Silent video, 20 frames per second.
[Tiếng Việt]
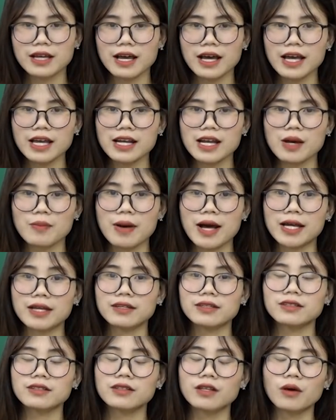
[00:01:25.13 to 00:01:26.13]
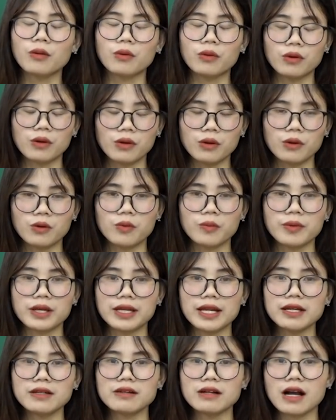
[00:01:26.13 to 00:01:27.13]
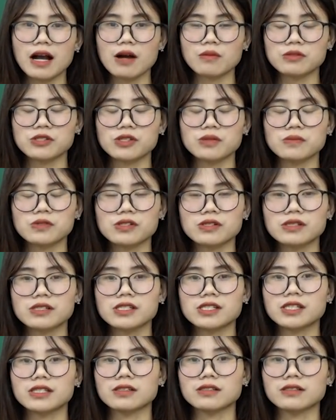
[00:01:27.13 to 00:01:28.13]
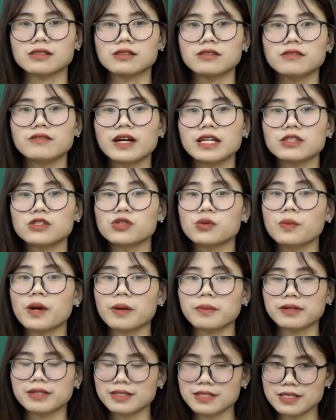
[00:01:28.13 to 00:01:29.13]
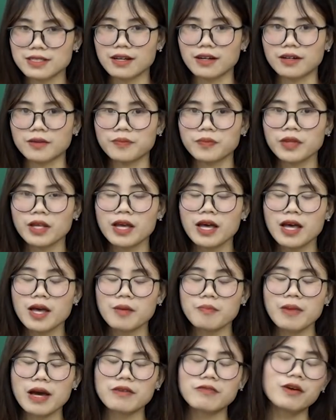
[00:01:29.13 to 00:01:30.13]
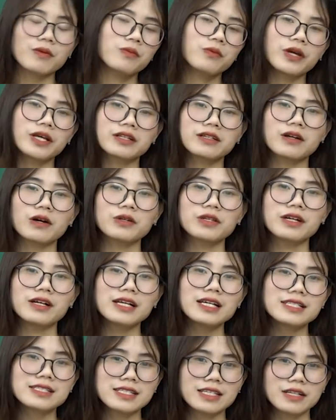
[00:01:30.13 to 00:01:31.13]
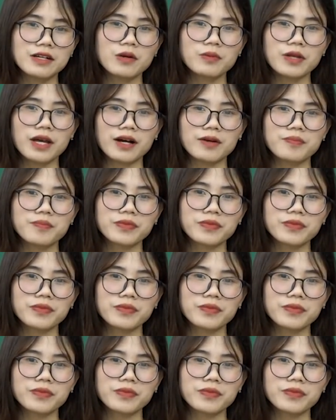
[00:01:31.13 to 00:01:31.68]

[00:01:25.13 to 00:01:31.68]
hay là bài tẩu lộ mình đã được học trong chương trình ngữ văn trung học cơ sở bài vọng nguyệt có nhớ là gì không nhỉ